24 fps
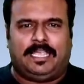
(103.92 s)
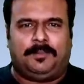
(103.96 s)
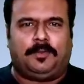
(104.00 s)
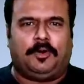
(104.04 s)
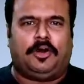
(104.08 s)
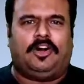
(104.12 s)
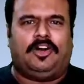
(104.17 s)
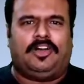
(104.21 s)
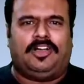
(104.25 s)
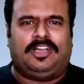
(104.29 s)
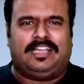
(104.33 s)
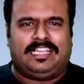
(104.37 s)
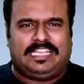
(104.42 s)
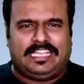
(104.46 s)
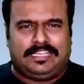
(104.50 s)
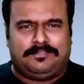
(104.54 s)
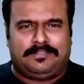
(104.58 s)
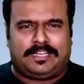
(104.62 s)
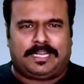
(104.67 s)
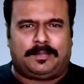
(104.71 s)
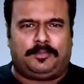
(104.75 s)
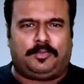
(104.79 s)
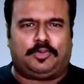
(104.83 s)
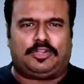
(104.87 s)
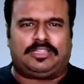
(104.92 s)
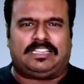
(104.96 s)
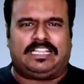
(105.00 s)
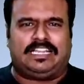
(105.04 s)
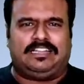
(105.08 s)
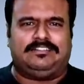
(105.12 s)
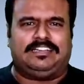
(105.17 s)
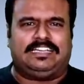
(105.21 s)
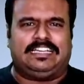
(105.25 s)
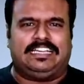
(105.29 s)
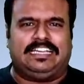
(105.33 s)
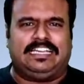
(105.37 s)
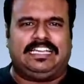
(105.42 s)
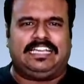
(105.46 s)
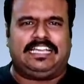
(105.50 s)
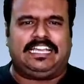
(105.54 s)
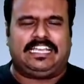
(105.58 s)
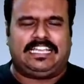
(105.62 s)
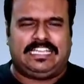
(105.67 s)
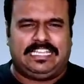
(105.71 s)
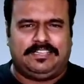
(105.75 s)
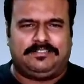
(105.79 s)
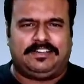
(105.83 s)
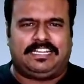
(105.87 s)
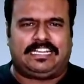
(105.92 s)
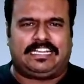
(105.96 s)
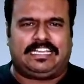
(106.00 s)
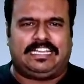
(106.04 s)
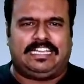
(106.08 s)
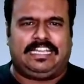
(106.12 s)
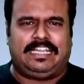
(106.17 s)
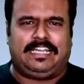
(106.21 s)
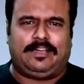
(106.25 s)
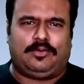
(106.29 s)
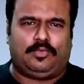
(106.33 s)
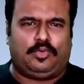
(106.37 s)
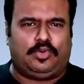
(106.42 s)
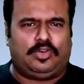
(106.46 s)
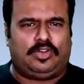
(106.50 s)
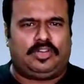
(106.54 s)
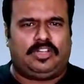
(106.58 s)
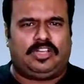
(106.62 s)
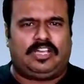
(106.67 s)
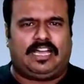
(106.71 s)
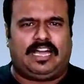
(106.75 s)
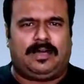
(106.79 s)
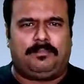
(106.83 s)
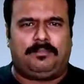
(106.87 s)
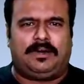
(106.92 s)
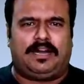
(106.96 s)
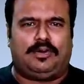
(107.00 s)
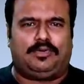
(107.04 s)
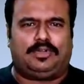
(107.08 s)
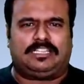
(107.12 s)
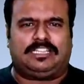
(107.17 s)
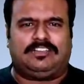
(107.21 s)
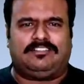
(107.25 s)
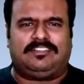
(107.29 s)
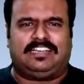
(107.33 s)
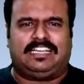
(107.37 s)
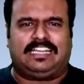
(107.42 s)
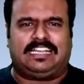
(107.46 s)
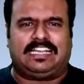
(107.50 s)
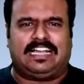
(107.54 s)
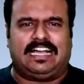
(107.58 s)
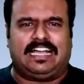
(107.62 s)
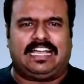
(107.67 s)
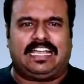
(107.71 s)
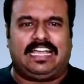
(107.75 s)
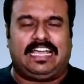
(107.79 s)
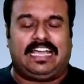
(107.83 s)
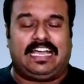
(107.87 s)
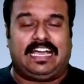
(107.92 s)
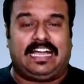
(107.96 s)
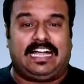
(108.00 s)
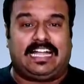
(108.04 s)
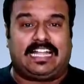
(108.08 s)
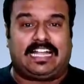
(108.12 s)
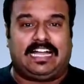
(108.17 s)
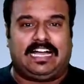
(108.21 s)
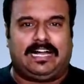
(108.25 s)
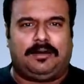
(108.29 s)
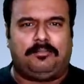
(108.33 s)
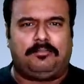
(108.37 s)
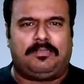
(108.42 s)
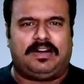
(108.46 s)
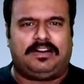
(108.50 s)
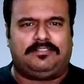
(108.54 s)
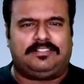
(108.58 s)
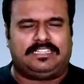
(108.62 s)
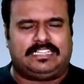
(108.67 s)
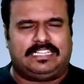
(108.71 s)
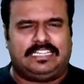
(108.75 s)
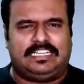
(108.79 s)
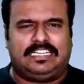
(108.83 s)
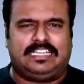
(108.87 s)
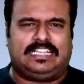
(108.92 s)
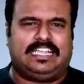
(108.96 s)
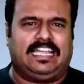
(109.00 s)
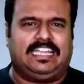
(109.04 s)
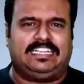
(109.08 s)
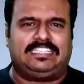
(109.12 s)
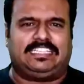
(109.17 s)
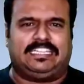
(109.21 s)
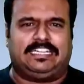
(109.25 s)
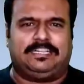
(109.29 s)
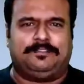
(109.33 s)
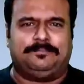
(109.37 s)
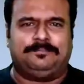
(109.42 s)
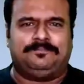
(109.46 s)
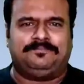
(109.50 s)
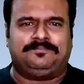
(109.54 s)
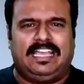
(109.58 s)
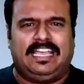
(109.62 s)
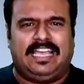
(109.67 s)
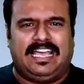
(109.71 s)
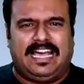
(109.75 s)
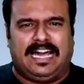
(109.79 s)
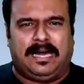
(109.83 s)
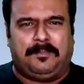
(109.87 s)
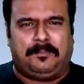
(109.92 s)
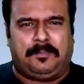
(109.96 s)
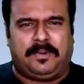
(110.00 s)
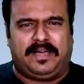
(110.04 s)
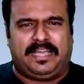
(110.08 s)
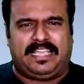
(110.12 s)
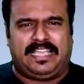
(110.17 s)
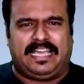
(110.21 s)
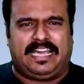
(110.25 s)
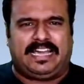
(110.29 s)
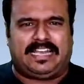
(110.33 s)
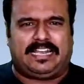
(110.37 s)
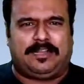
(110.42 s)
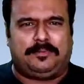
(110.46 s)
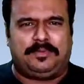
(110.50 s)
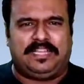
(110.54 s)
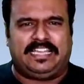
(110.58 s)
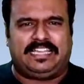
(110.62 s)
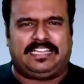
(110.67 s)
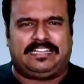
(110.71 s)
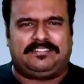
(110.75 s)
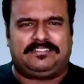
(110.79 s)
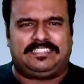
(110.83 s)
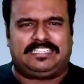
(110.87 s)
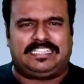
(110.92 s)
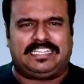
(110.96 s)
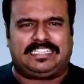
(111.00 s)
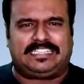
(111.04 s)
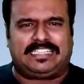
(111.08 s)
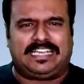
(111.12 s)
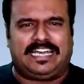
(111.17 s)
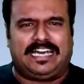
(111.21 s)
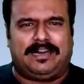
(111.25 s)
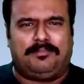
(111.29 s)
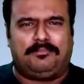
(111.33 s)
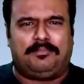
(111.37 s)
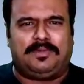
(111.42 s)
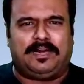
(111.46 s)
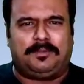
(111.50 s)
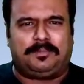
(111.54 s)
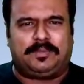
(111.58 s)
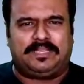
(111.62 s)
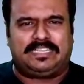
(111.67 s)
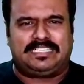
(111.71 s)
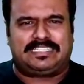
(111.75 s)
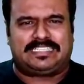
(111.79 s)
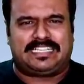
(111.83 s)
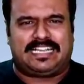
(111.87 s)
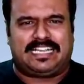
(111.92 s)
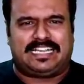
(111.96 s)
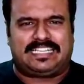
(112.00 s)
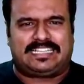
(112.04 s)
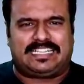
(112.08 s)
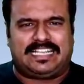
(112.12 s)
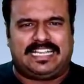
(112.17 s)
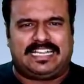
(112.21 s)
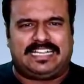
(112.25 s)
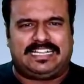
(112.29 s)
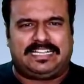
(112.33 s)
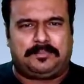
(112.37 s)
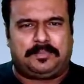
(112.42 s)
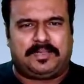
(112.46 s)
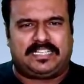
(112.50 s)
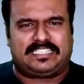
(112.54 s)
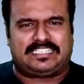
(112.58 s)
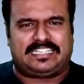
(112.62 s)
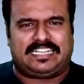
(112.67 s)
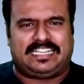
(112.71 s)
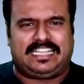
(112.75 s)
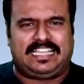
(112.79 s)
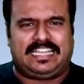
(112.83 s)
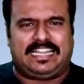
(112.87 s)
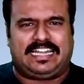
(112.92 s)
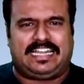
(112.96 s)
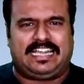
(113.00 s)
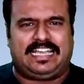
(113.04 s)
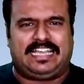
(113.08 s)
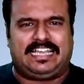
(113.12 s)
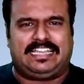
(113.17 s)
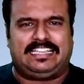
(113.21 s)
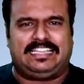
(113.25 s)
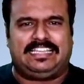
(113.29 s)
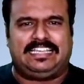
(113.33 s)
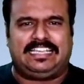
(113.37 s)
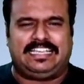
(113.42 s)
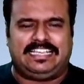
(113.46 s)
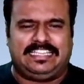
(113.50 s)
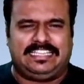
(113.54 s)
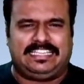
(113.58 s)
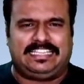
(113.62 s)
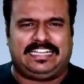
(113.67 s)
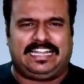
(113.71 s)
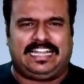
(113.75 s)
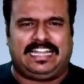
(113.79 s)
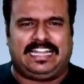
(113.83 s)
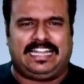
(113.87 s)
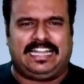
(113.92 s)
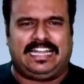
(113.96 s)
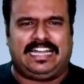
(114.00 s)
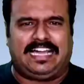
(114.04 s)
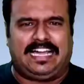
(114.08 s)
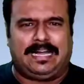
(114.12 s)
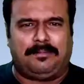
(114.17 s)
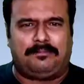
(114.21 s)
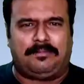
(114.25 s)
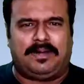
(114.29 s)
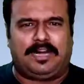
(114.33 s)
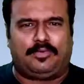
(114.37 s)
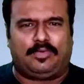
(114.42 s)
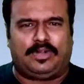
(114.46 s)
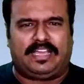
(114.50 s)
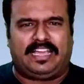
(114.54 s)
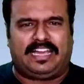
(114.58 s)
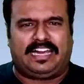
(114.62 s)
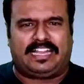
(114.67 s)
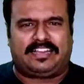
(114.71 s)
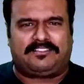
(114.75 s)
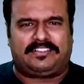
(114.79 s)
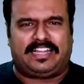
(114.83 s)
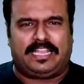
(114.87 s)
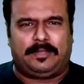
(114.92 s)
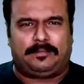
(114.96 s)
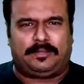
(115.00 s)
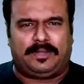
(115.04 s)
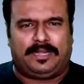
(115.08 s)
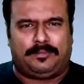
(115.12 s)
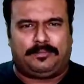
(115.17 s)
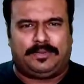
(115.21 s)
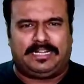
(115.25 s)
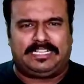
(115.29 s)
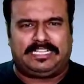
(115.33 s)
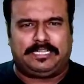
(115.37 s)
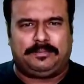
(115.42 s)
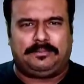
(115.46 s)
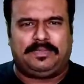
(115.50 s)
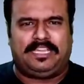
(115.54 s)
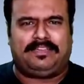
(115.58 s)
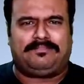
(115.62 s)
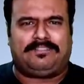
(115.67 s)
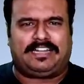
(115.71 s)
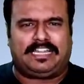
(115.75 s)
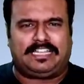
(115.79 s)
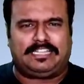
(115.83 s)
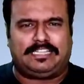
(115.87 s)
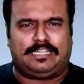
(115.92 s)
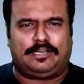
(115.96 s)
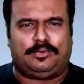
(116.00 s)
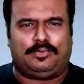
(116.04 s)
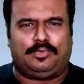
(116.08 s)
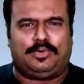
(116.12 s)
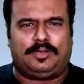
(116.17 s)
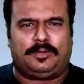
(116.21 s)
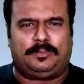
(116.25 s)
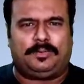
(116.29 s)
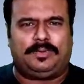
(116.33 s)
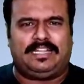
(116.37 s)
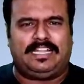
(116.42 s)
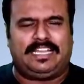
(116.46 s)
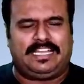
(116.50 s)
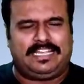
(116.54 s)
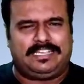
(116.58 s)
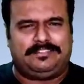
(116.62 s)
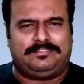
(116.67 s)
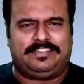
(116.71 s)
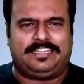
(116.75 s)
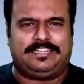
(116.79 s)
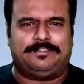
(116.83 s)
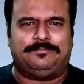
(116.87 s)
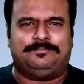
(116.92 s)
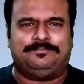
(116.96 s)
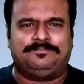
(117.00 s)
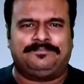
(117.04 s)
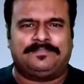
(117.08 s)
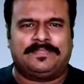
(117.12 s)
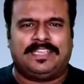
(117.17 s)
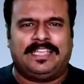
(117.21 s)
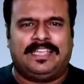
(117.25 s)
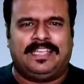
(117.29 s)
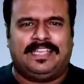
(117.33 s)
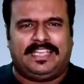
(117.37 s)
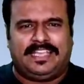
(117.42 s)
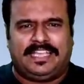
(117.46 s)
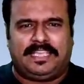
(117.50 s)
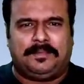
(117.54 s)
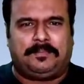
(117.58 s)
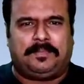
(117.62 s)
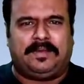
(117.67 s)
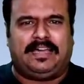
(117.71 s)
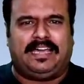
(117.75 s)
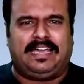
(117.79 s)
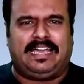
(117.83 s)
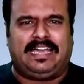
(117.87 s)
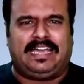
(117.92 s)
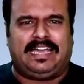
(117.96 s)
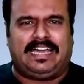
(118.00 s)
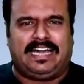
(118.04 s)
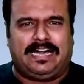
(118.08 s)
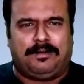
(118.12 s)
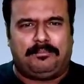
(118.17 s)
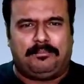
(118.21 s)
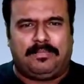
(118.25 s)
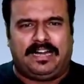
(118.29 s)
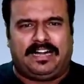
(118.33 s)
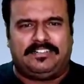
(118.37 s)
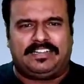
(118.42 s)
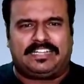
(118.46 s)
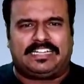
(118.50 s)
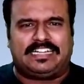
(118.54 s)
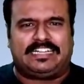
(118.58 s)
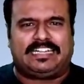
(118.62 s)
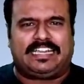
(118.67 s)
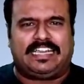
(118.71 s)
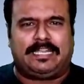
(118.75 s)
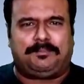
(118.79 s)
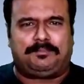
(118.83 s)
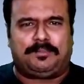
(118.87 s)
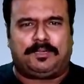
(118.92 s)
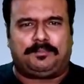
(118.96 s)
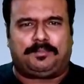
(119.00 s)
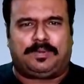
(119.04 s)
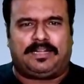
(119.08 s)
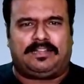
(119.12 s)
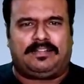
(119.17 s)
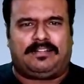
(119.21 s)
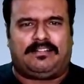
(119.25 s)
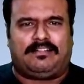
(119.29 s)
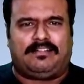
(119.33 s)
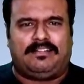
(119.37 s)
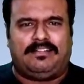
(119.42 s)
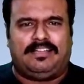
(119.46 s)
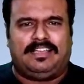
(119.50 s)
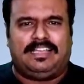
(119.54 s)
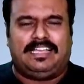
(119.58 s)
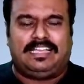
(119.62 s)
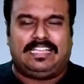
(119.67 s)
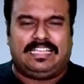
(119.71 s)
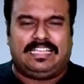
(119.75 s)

இப்போது இவரை பொறுத்தளவுக்கு இவருக்கு ஒரு அம்மா ஒருத்தவங்க இருக்காங்க ஆனால் அம்மாவுக்கு கேன்சர் அப்பா யார் அப்படிங்கிற விஷயத்த அம்மா பெருசாக தாங்கிட்ட பேசினதே கிடையாது இதனால் அம்மாவுடைய அரவணைப்பில் மட்டுமே வளர்ந்த ஒரு பிள்ளை இவர் இப்போ அம்மாவுக்கு ட்ரீட்மெண்ட் பண்ணணும்